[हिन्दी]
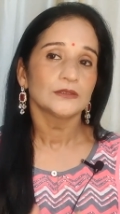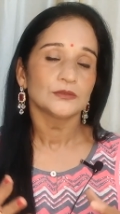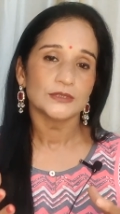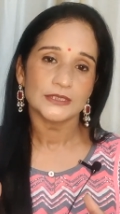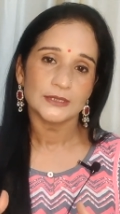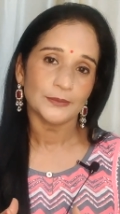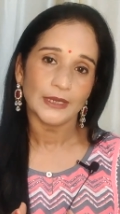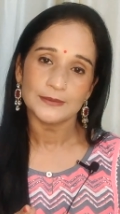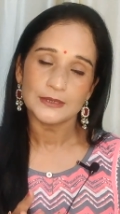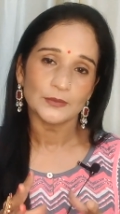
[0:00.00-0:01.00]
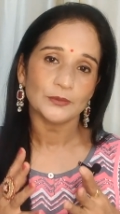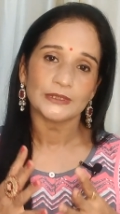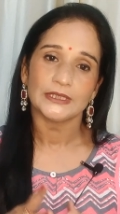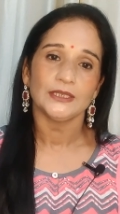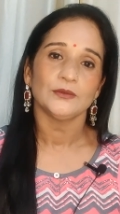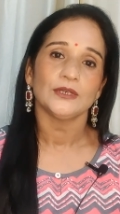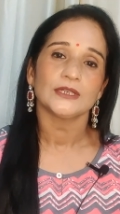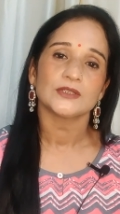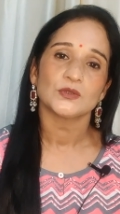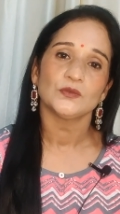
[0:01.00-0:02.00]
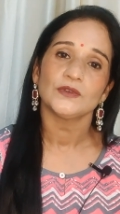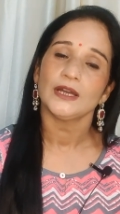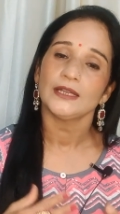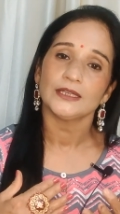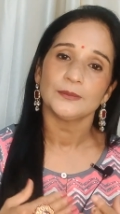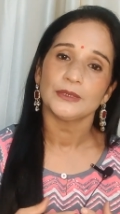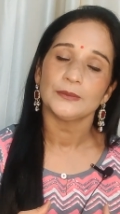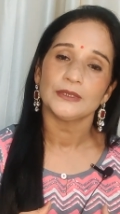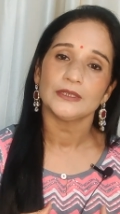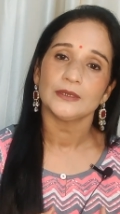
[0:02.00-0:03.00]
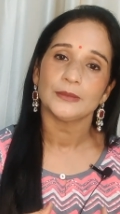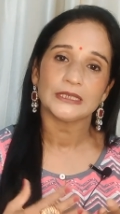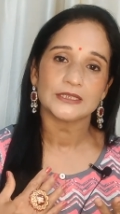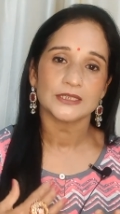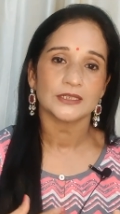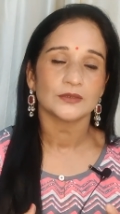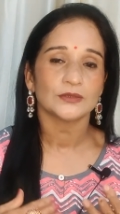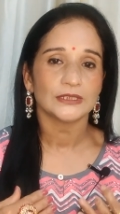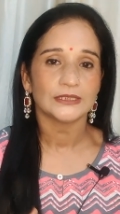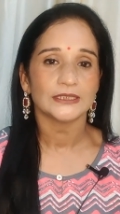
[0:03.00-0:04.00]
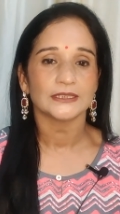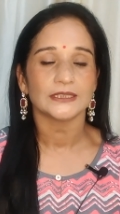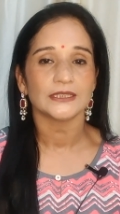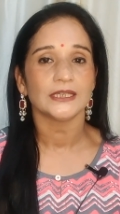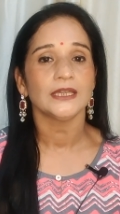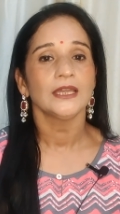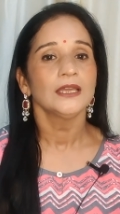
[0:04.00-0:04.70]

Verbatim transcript: तो जैसे आप सबको पता ही होगा कि सौंफ खाने में भी हमारे शरीर को ठंडक देती है